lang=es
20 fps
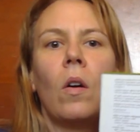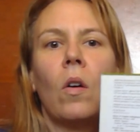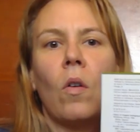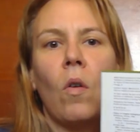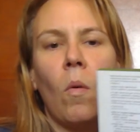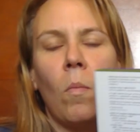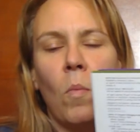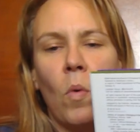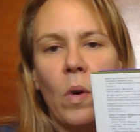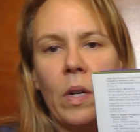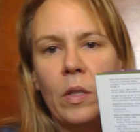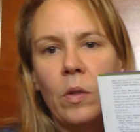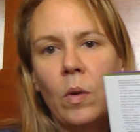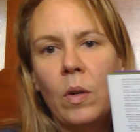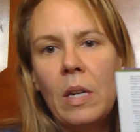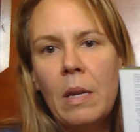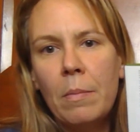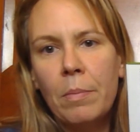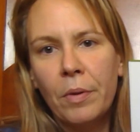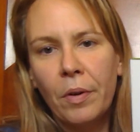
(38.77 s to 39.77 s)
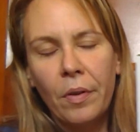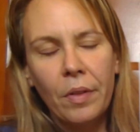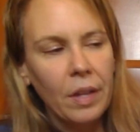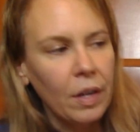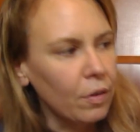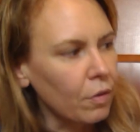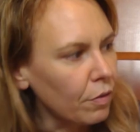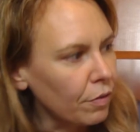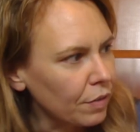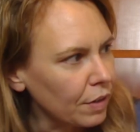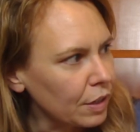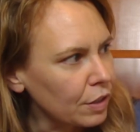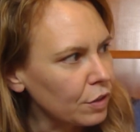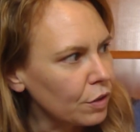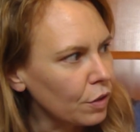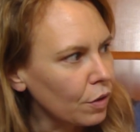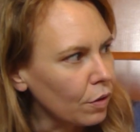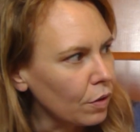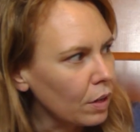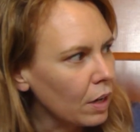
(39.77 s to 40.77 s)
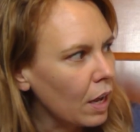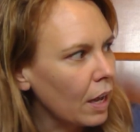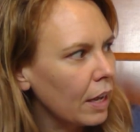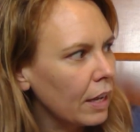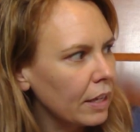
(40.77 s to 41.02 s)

Como es un libro de no ficción,